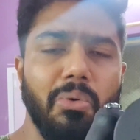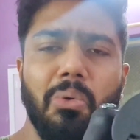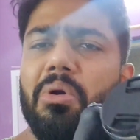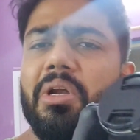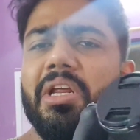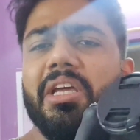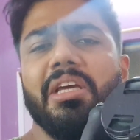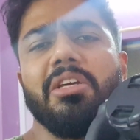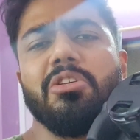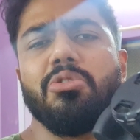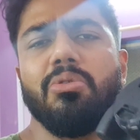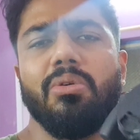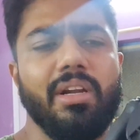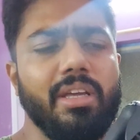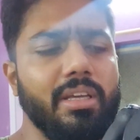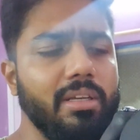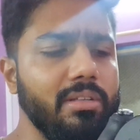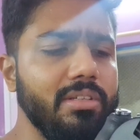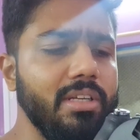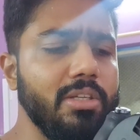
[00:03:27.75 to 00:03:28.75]
অনেক কিছু করা
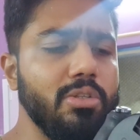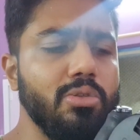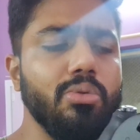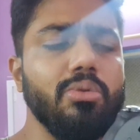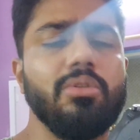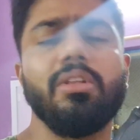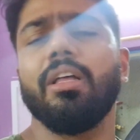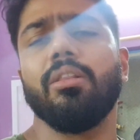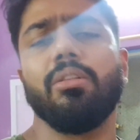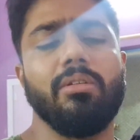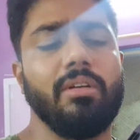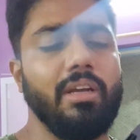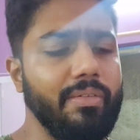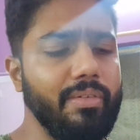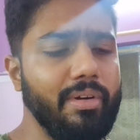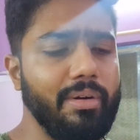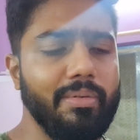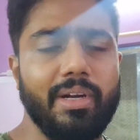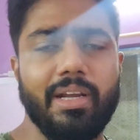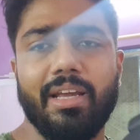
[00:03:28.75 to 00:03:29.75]
যেত জাস্ট দুর্দান্ত
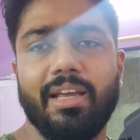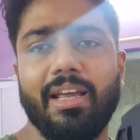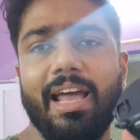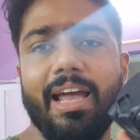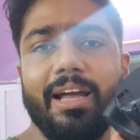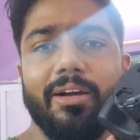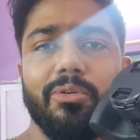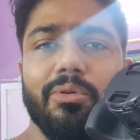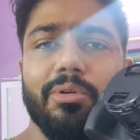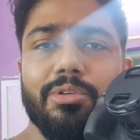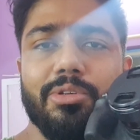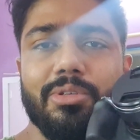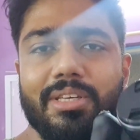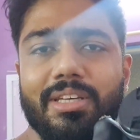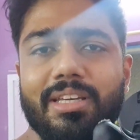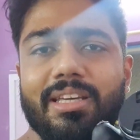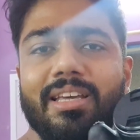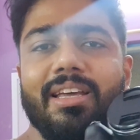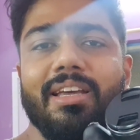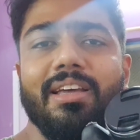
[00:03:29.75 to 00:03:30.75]
ক্যামেরা মানে এখনও
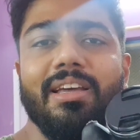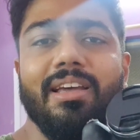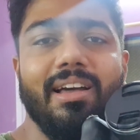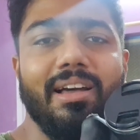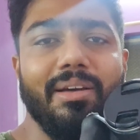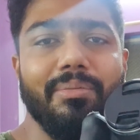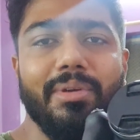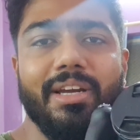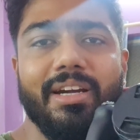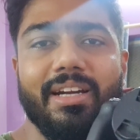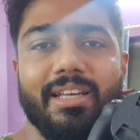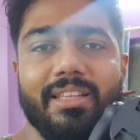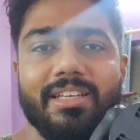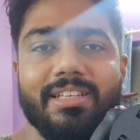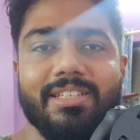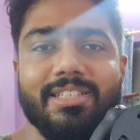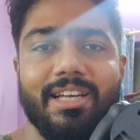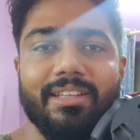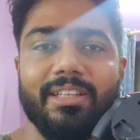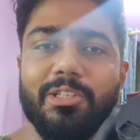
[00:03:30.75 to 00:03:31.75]
যদি আমি এটা
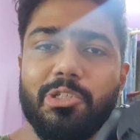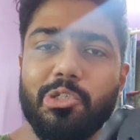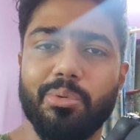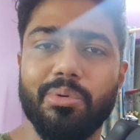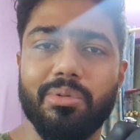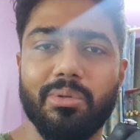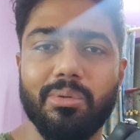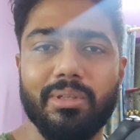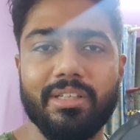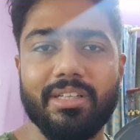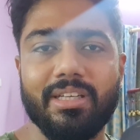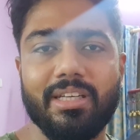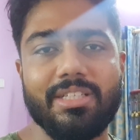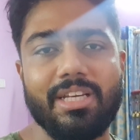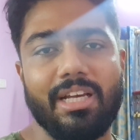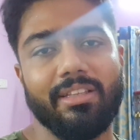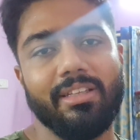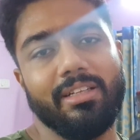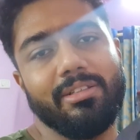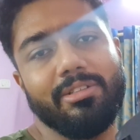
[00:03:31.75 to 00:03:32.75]
দিয়ে চাঁদের ছবি তুলতে যাই
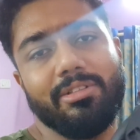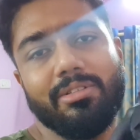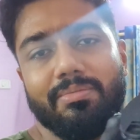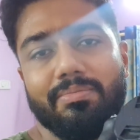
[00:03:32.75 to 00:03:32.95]
চাঁদের